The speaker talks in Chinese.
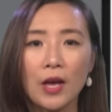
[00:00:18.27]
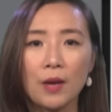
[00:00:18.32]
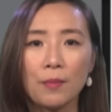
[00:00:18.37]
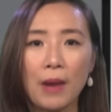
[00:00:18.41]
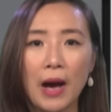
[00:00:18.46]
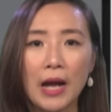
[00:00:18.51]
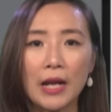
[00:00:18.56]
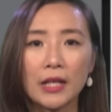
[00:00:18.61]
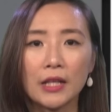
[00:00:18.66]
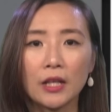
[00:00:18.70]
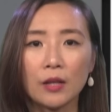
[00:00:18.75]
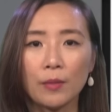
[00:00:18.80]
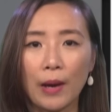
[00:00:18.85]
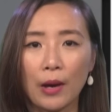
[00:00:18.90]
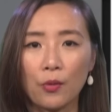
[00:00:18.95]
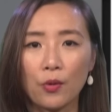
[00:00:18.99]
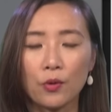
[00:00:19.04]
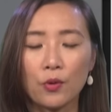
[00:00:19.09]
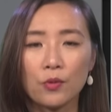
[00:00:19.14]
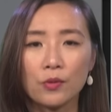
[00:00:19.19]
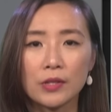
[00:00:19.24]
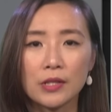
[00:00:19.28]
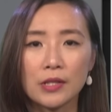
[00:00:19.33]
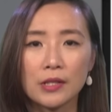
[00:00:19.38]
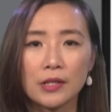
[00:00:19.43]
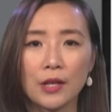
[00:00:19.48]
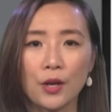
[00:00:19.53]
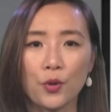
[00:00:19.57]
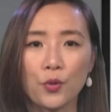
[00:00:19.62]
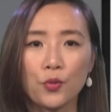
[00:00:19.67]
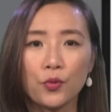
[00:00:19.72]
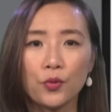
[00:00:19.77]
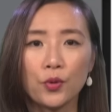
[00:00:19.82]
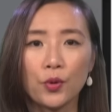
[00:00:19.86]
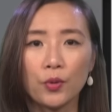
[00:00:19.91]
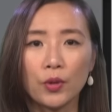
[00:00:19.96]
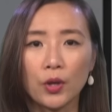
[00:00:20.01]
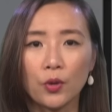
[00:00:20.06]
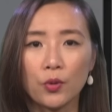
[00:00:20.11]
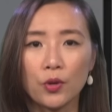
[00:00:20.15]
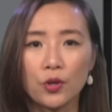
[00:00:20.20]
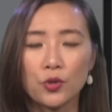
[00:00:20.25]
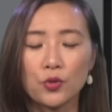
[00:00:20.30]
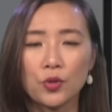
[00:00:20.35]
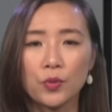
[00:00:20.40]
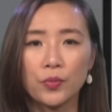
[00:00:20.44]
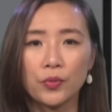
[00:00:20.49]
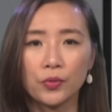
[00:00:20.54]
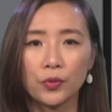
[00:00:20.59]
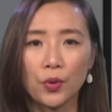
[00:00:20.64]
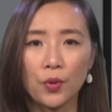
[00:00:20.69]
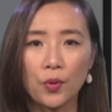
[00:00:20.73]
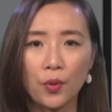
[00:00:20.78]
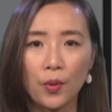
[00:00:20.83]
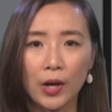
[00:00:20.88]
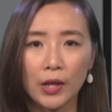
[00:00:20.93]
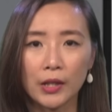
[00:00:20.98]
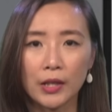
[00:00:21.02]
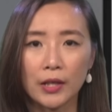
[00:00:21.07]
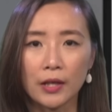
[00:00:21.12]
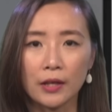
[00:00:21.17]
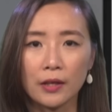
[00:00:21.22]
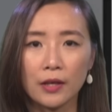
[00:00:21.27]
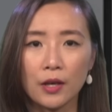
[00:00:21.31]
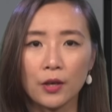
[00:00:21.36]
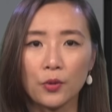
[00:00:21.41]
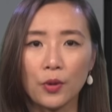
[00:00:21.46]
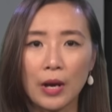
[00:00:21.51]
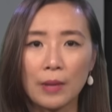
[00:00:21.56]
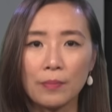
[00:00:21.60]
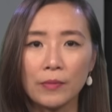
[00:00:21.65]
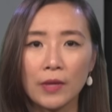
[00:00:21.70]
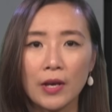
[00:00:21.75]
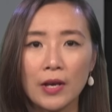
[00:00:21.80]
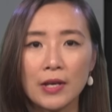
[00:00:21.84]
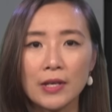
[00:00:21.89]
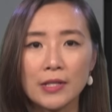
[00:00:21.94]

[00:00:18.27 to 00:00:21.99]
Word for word: 巴黎的百货公司也雇佣了会说普通话的营业员，